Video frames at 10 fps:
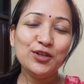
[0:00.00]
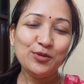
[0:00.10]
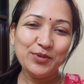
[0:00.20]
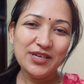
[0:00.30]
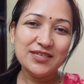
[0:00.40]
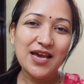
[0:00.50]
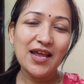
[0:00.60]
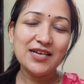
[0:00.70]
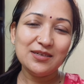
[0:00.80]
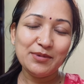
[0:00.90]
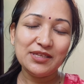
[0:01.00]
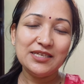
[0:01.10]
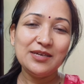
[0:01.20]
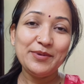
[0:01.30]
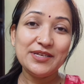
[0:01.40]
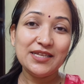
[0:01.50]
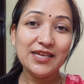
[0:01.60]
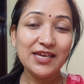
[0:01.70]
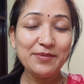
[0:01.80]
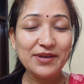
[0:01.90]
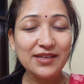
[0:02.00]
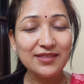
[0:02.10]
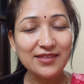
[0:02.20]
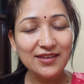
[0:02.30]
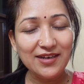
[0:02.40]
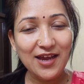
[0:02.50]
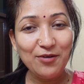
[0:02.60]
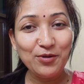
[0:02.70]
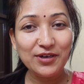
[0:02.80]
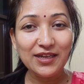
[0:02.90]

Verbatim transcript: तो प्लीज़ यार ऐसा मत कीजिए मेरे साथ देखिए मैं कितना वो